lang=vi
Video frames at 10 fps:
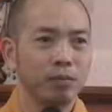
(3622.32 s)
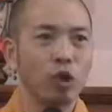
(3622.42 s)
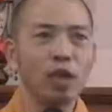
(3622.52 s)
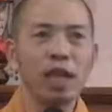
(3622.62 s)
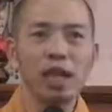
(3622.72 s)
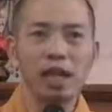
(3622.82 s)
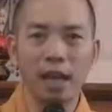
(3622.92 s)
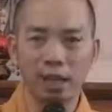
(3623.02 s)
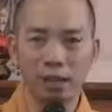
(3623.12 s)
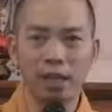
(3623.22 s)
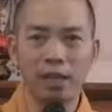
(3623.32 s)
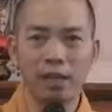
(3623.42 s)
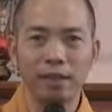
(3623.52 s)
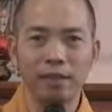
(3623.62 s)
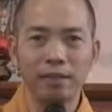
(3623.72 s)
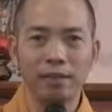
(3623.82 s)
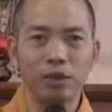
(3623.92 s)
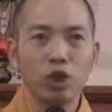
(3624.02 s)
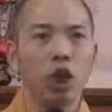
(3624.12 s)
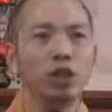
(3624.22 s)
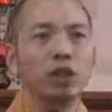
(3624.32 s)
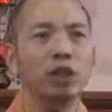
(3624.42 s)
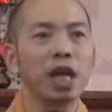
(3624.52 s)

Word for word: Nó đi là nó đi, nó chưa